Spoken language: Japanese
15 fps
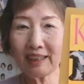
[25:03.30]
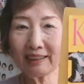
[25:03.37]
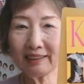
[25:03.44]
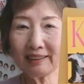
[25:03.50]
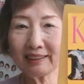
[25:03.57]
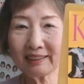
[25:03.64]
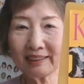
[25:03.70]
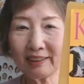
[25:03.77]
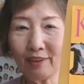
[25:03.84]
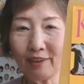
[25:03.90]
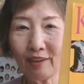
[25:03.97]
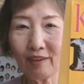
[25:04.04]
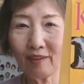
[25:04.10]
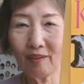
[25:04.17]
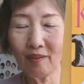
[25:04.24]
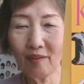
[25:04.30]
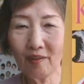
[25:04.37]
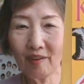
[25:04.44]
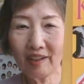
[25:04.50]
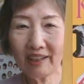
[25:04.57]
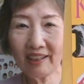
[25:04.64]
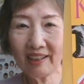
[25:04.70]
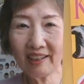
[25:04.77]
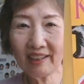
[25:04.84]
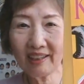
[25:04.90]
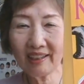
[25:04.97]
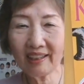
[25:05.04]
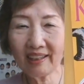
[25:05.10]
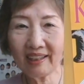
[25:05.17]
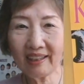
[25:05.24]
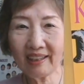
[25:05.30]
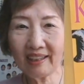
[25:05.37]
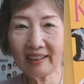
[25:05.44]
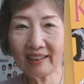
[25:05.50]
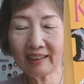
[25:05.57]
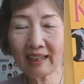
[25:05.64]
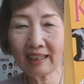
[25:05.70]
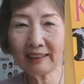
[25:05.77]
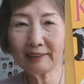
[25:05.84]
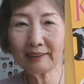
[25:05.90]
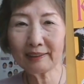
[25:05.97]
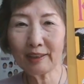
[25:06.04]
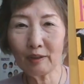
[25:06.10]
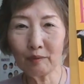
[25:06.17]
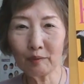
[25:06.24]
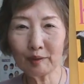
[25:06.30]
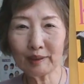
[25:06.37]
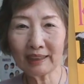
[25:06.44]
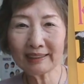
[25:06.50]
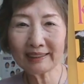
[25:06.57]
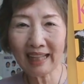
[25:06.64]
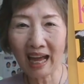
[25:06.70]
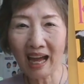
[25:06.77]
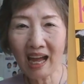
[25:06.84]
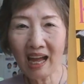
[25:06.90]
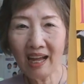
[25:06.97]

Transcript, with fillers: ないんですけど、えー、外出で思い出した。